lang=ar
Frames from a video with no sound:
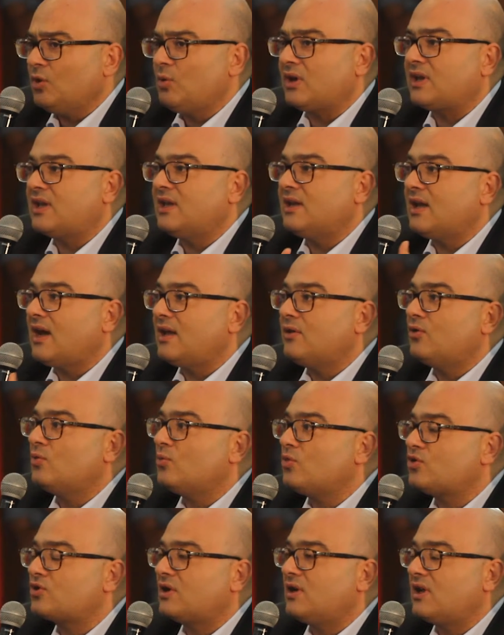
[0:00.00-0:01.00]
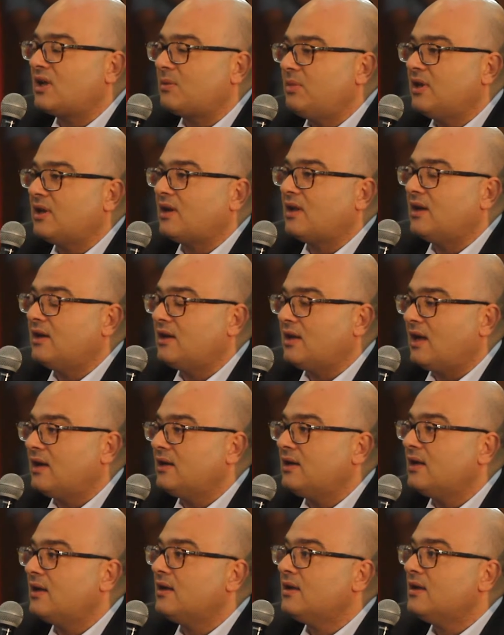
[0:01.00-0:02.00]
وحكينا أن المشكلة الكبيرة اللي
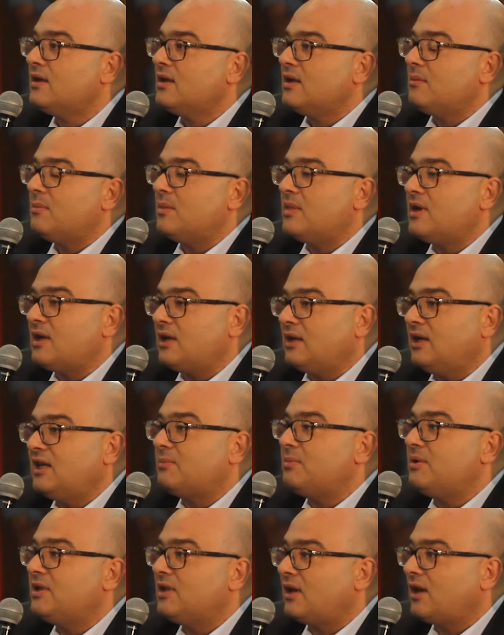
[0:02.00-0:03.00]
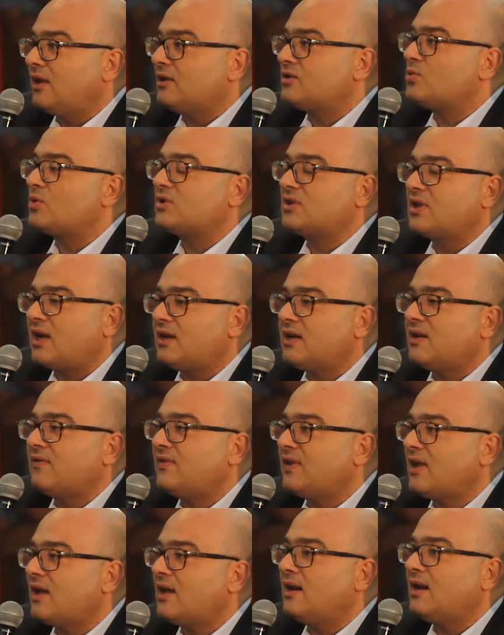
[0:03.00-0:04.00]
عندنا من ناحية مينرالز واقترحنا
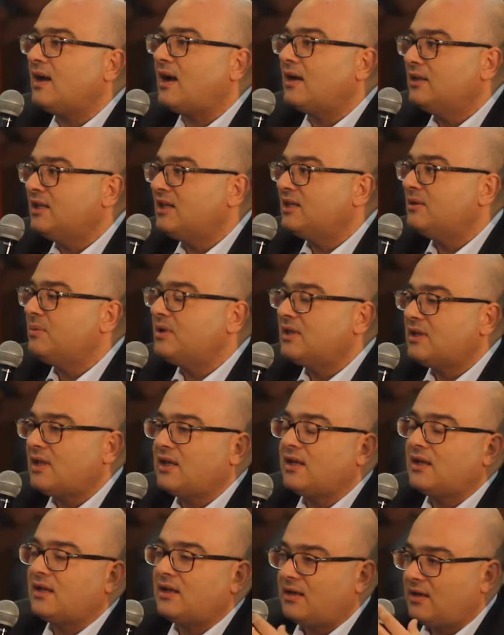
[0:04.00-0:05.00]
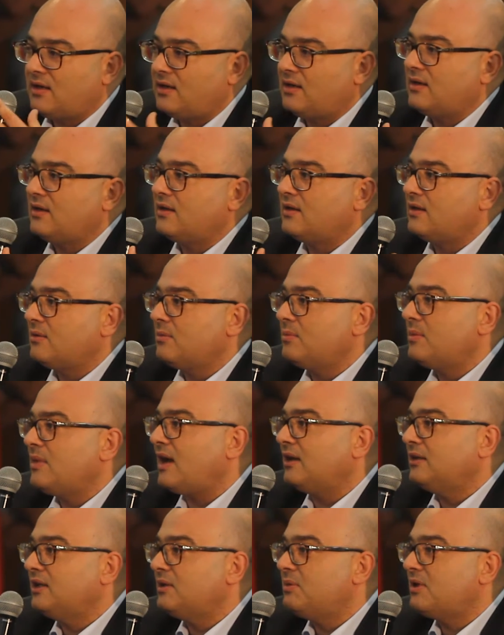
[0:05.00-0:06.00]
فيها العديد من من
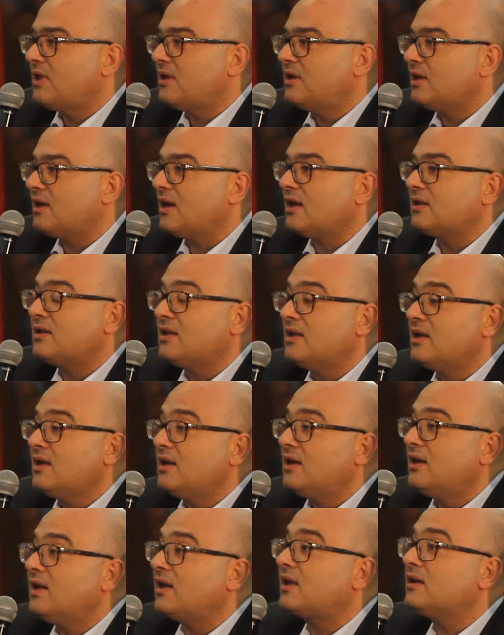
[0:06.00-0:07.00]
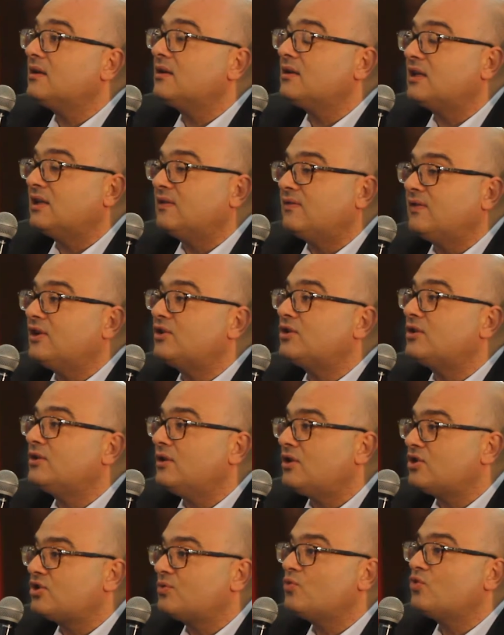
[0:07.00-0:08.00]
العديد من النقاط لكن كيفاش
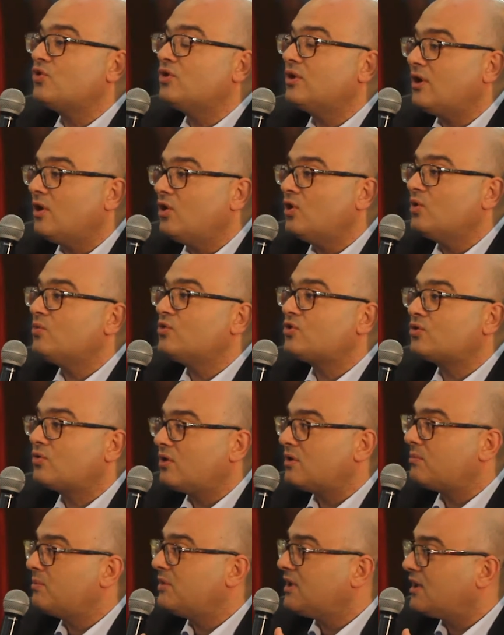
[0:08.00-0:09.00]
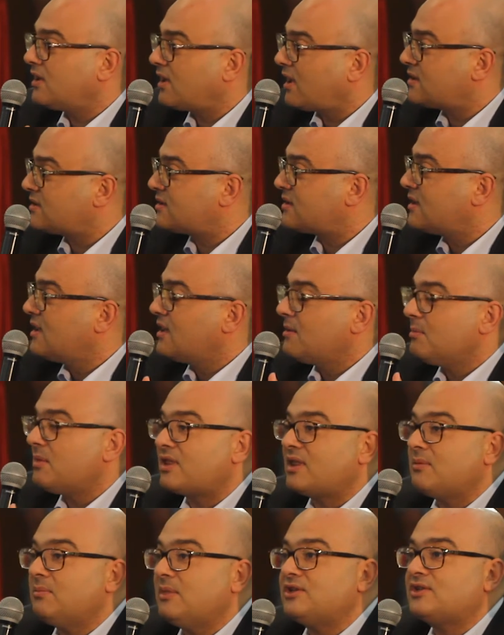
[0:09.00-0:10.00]
نجموا نحلوا مشكلة مينرالز ما
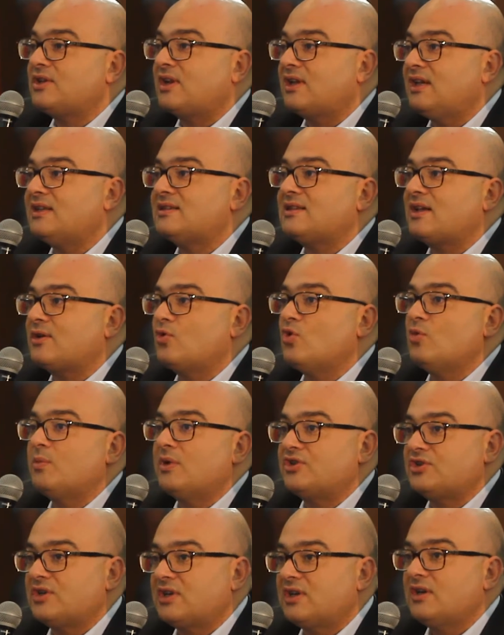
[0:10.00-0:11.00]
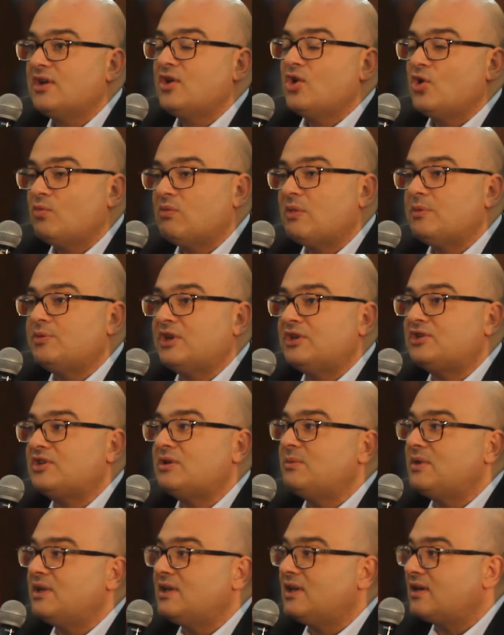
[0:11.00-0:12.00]
ثماش رئيس حكومة جاء وما مشاش
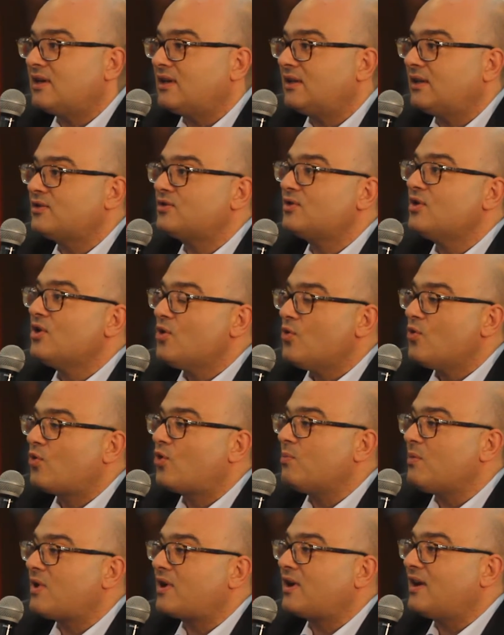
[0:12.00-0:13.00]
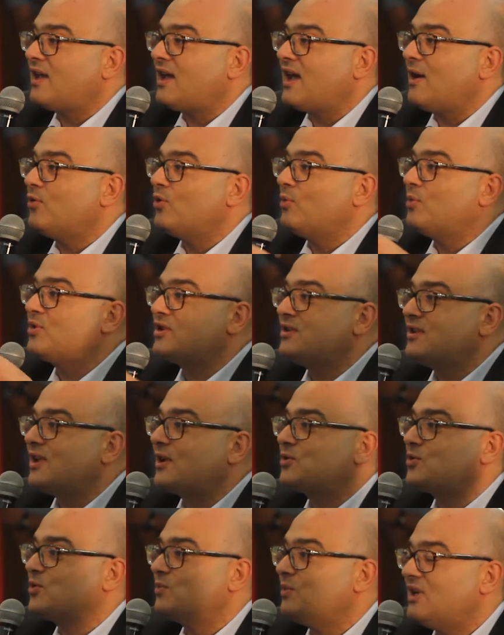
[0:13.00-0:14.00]
المينرالز وكل مرة نحاولوا باش
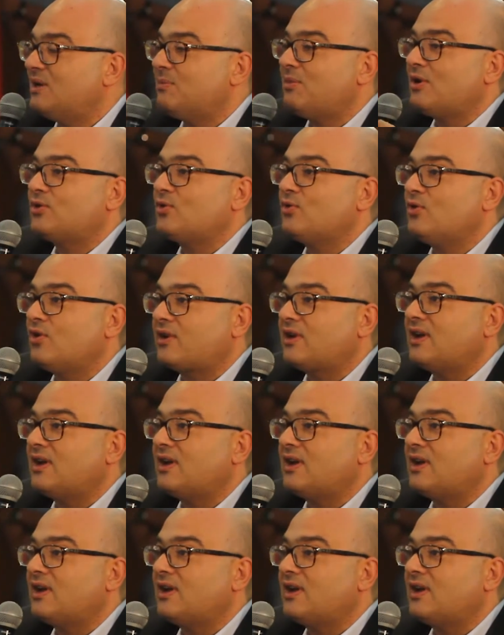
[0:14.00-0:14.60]
نقصوا من لي باتون